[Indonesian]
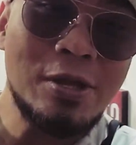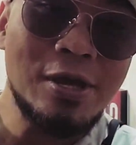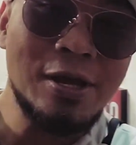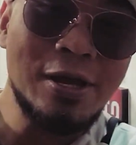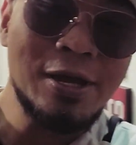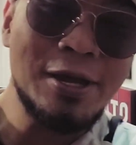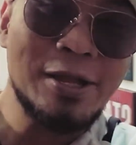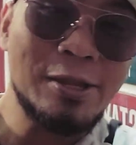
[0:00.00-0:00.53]

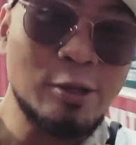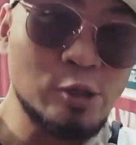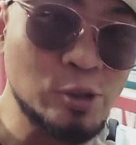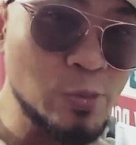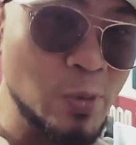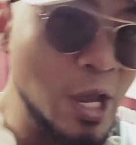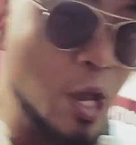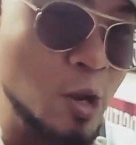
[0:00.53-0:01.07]
uh, terus
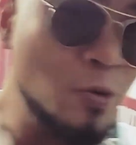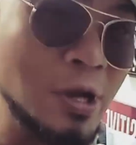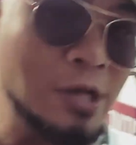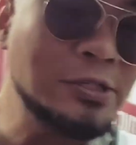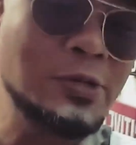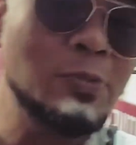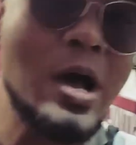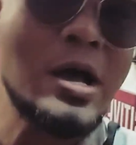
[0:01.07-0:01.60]

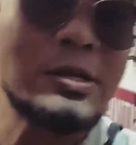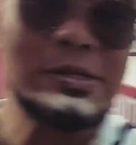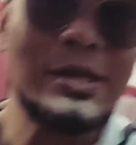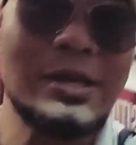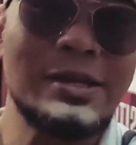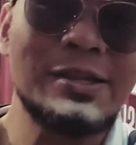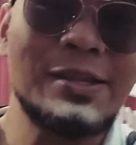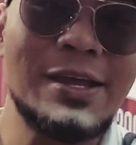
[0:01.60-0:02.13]
mengedukasi bangsa
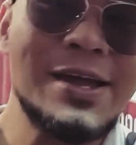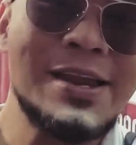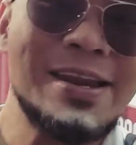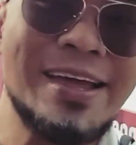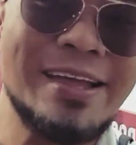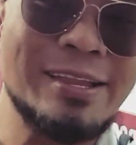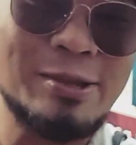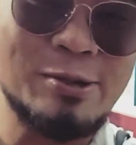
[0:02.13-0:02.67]
kita
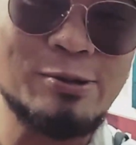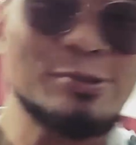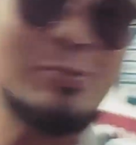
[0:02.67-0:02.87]
dan terus